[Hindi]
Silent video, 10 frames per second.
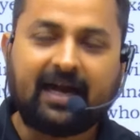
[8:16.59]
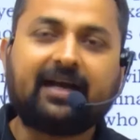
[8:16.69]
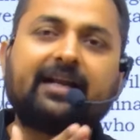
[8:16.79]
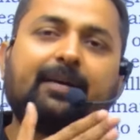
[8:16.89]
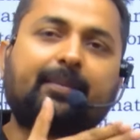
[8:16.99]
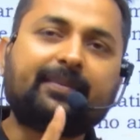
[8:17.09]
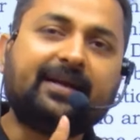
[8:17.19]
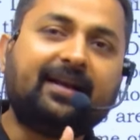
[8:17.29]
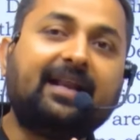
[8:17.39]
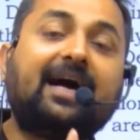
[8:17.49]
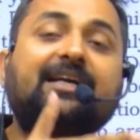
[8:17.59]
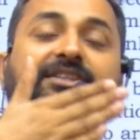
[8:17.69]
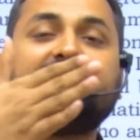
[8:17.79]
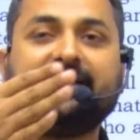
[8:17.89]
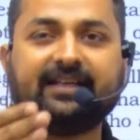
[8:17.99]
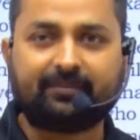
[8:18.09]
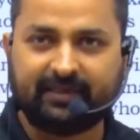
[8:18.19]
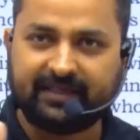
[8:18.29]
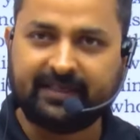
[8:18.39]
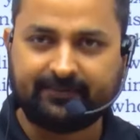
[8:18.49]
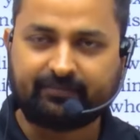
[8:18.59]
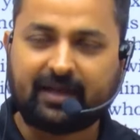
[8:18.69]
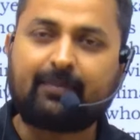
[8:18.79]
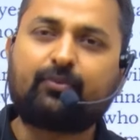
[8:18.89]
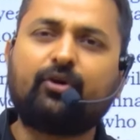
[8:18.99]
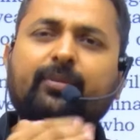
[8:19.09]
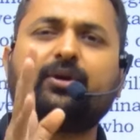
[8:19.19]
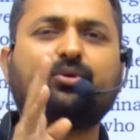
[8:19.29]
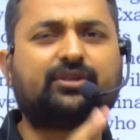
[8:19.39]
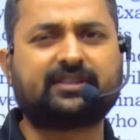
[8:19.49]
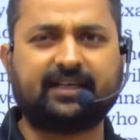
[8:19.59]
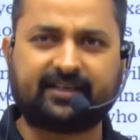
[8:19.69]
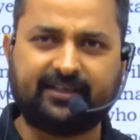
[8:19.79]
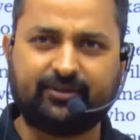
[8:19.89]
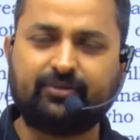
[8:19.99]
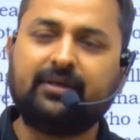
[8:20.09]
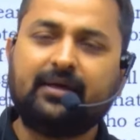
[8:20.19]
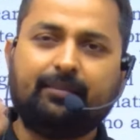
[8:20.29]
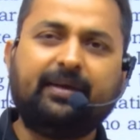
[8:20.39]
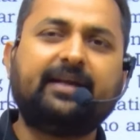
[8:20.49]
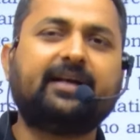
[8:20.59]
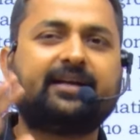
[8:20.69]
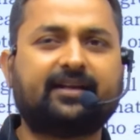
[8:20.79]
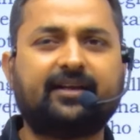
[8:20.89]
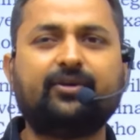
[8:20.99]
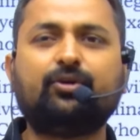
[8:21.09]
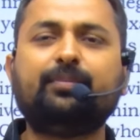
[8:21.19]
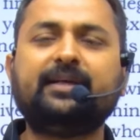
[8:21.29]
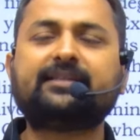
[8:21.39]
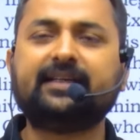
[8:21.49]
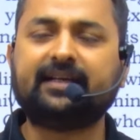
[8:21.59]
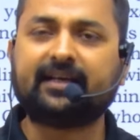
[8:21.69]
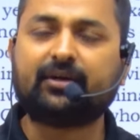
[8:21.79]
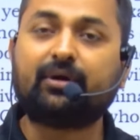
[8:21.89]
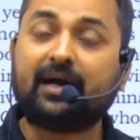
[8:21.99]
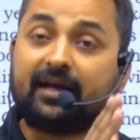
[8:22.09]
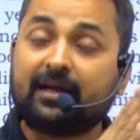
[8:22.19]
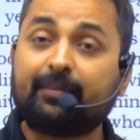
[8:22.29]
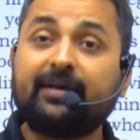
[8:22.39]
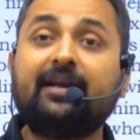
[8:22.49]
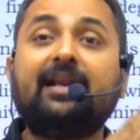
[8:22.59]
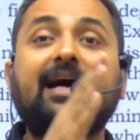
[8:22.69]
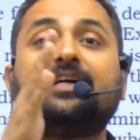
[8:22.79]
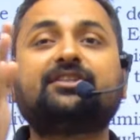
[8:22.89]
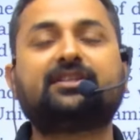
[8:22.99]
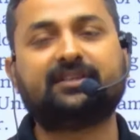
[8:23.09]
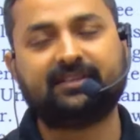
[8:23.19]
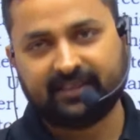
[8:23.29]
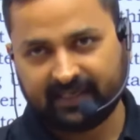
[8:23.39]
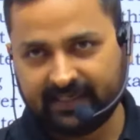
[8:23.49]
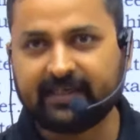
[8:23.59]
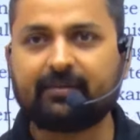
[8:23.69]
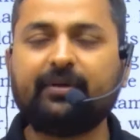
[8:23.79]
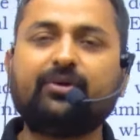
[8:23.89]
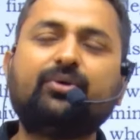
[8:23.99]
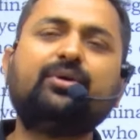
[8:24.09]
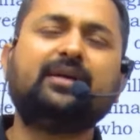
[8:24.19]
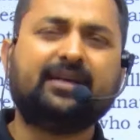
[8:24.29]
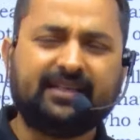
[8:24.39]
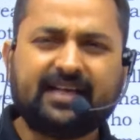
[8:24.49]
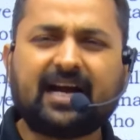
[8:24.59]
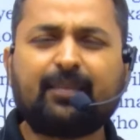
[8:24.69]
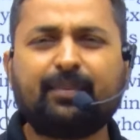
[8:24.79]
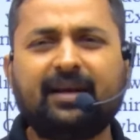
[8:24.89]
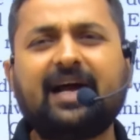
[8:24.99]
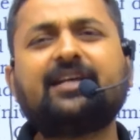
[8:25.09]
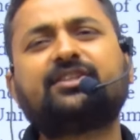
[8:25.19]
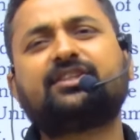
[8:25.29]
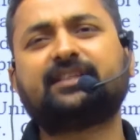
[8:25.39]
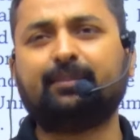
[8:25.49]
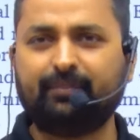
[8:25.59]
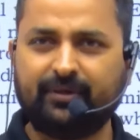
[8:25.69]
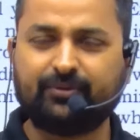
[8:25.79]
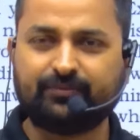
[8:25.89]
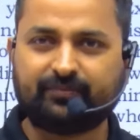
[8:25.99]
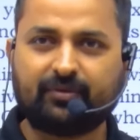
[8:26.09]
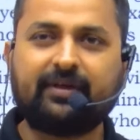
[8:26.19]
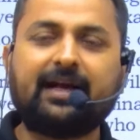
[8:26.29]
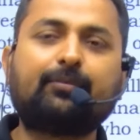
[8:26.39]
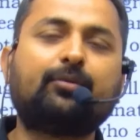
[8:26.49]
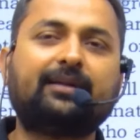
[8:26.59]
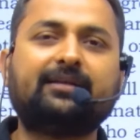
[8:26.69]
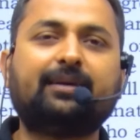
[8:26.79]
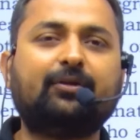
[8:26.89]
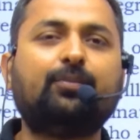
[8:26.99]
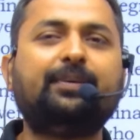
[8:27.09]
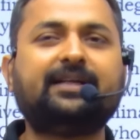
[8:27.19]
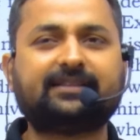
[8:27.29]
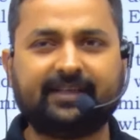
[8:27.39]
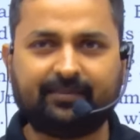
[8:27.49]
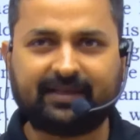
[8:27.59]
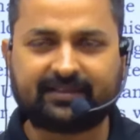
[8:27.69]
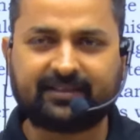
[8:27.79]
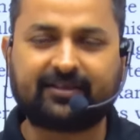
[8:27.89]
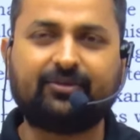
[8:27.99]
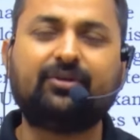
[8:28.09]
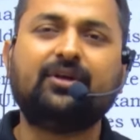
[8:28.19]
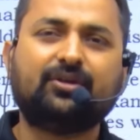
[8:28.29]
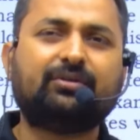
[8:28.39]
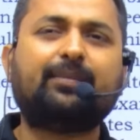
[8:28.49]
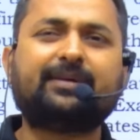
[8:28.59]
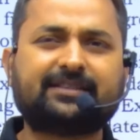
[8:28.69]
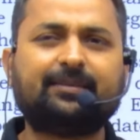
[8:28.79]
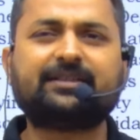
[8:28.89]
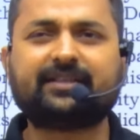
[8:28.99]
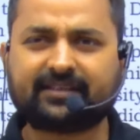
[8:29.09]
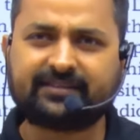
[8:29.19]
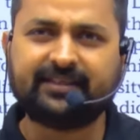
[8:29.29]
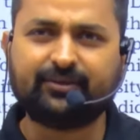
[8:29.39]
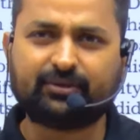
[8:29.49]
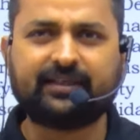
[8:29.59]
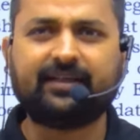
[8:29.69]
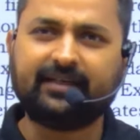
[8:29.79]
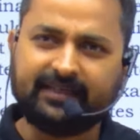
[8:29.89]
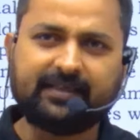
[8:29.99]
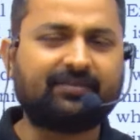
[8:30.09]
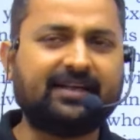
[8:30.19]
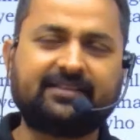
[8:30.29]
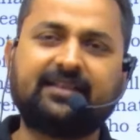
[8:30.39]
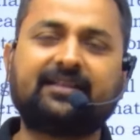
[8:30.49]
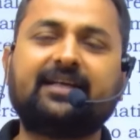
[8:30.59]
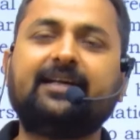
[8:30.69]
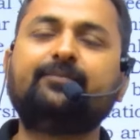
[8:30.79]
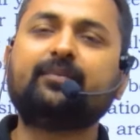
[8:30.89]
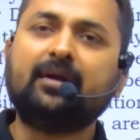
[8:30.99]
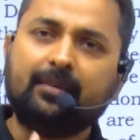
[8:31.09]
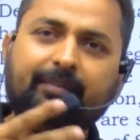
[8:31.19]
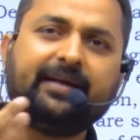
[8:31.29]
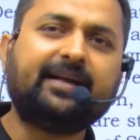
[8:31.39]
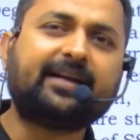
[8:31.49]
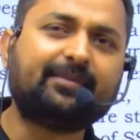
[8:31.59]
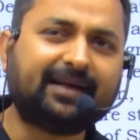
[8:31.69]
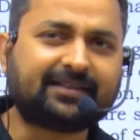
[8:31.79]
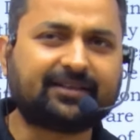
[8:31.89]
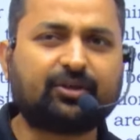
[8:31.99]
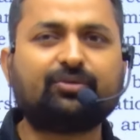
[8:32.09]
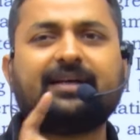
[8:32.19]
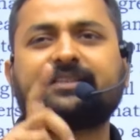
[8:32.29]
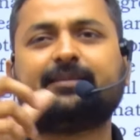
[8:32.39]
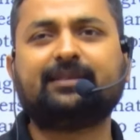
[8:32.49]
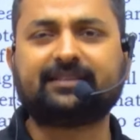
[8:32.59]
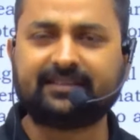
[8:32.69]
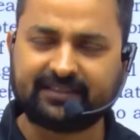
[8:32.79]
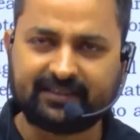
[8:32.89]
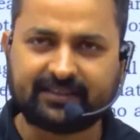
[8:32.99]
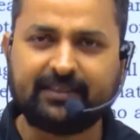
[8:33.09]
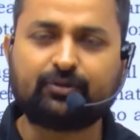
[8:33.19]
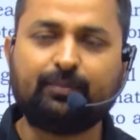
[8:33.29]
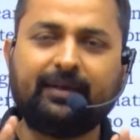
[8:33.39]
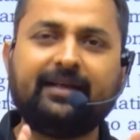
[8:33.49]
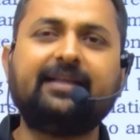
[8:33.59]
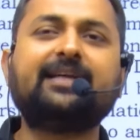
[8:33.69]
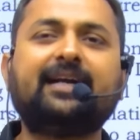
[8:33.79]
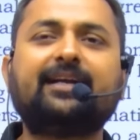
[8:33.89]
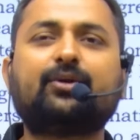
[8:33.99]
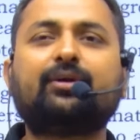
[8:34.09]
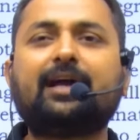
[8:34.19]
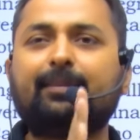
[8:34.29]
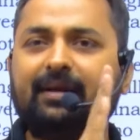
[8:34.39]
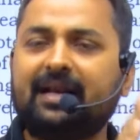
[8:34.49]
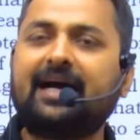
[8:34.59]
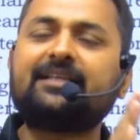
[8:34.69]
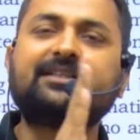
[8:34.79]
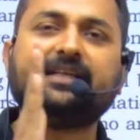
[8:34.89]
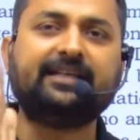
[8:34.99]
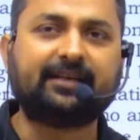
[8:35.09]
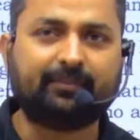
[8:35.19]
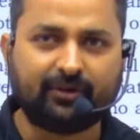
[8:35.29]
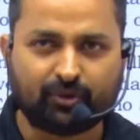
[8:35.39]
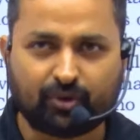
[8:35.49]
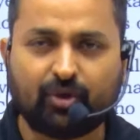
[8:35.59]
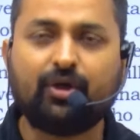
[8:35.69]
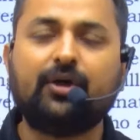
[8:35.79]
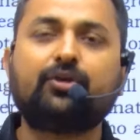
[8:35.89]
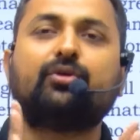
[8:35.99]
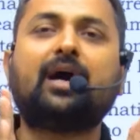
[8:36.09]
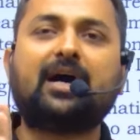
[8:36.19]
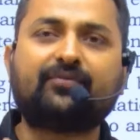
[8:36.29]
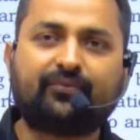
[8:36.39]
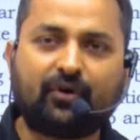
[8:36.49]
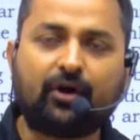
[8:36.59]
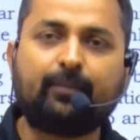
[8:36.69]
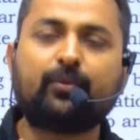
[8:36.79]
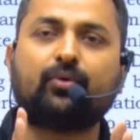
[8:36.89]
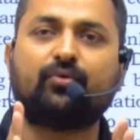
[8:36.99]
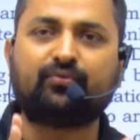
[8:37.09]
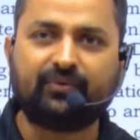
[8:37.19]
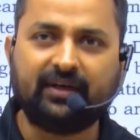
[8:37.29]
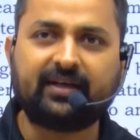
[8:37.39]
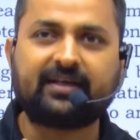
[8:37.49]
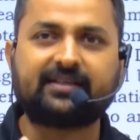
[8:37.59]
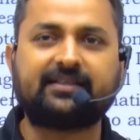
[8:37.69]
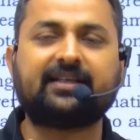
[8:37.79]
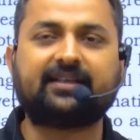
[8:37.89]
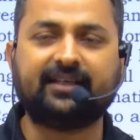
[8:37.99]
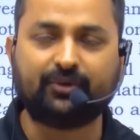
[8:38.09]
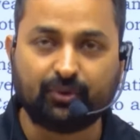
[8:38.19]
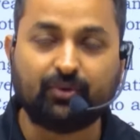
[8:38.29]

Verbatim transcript: अगर आप अपने लास्ट ईयर में हैं आप कोई भी कोर्स कर रहे हो बीटेक कर रहे हो बीएससी कर रहे हो अगर अपने लास्ट ईयर में हो या आप लास्ट सेम में हो क्योंकि तो आपको पता है मान लो बीएससी की बात कर रहे हो तो वहां पर सेमेस्टर्स नहीं होते हैं ईयर वाइज चलता है बीटेक की बात करो तो वहां सेमेस्टर चलते हैं तो मेनली ध्यान रखो अगर आप लास्ट ईयर में हो तो आप फॉर्म को फिल कर सकते हो